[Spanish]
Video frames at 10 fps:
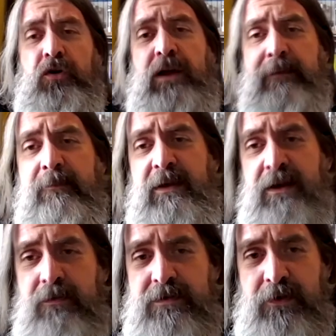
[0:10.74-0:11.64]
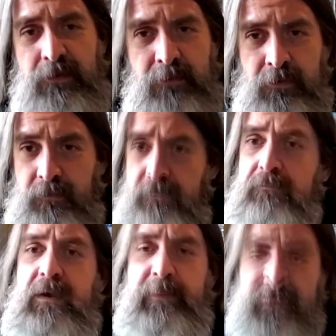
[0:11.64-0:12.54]
Hola, bienvenidos de nuevo.
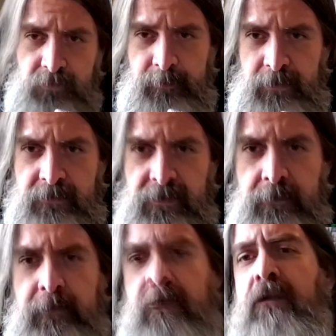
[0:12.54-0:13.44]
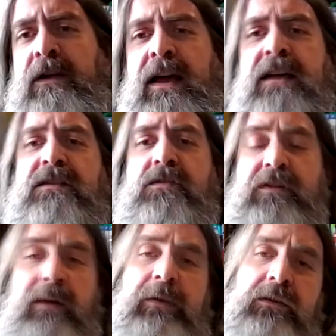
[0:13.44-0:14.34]
Me presento para los que no me conozcáis.
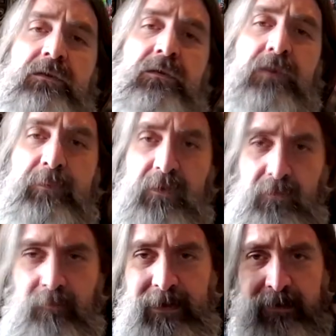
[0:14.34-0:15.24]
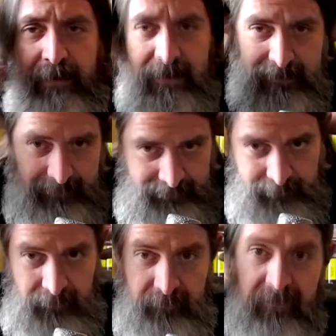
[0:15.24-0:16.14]
Soy Alberto, un libro con barba, el
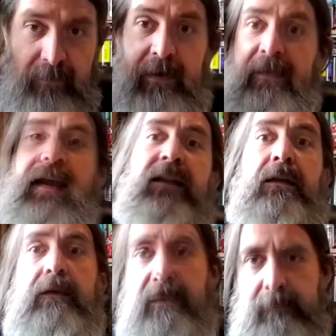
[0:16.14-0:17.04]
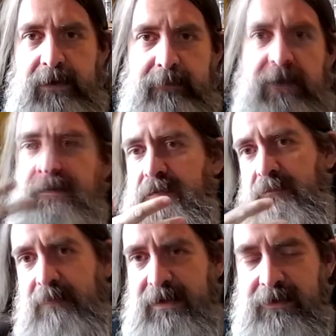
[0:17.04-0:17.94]
libro de Ciberdad, el Barbas,
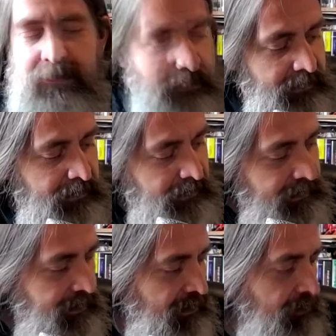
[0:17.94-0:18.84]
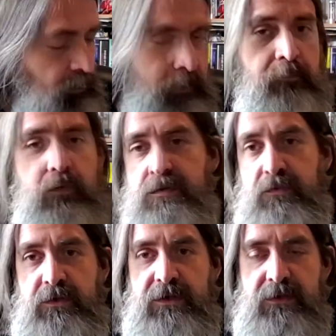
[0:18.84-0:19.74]
¿vale? Y bueno,
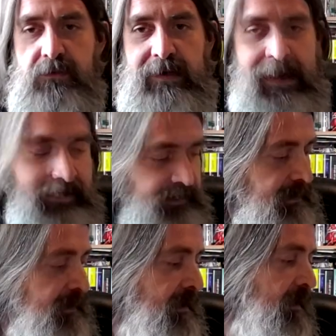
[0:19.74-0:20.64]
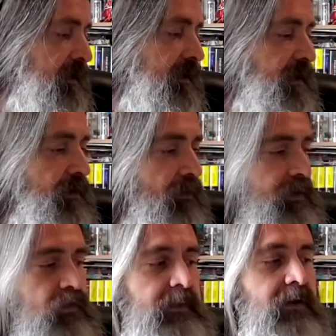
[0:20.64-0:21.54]
pues hoy toca reseña y
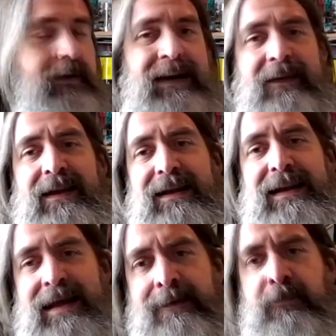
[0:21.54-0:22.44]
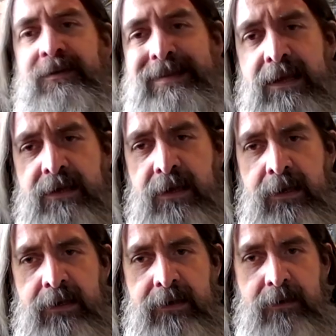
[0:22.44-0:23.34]
hoy os vengo a hablar de La
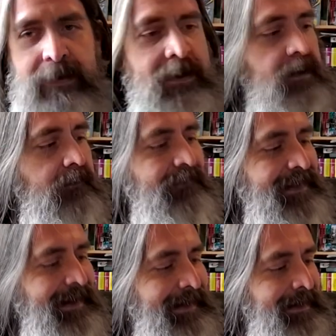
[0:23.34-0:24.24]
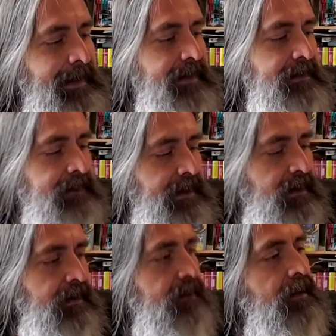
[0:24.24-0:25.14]
montaña en el mar de Ray
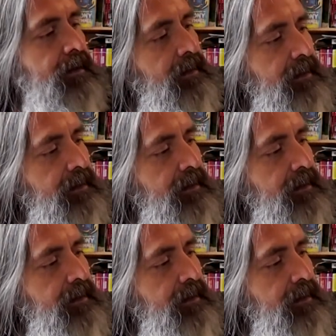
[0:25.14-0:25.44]
Naylor,